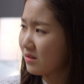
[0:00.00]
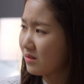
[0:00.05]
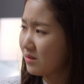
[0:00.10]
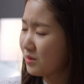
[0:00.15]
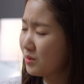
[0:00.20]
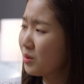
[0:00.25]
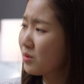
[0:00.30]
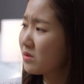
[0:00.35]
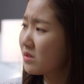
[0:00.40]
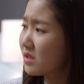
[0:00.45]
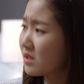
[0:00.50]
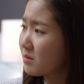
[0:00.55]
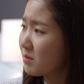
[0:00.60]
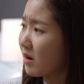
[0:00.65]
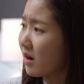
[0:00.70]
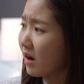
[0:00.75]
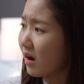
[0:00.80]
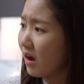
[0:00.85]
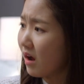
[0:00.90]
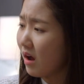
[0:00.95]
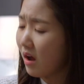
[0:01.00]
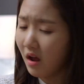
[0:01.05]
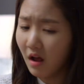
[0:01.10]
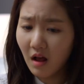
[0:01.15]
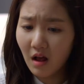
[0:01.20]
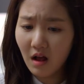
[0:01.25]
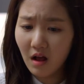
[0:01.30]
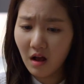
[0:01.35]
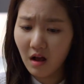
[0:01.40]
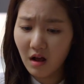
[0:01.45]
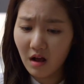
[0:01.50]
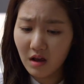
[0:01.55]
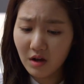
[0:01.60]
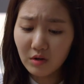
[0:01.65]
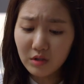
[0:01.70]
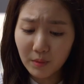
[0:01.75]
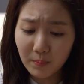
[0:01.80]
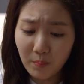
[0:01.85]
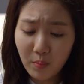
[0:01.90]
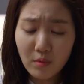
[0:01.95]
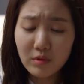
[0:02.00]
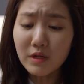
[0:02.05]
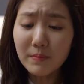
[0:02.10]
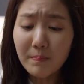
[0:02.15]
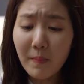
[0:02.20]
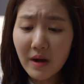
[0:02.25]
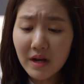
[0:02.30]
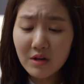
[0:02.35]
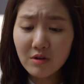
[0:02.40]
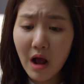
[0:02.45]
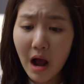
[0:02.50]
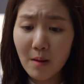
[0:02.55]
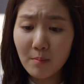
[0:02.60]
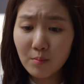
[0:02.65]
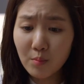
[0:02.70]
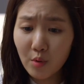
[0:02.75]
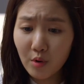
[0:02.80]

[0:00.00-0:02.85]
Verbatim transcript: 속지 마. 이거 다뽀샵발인거 안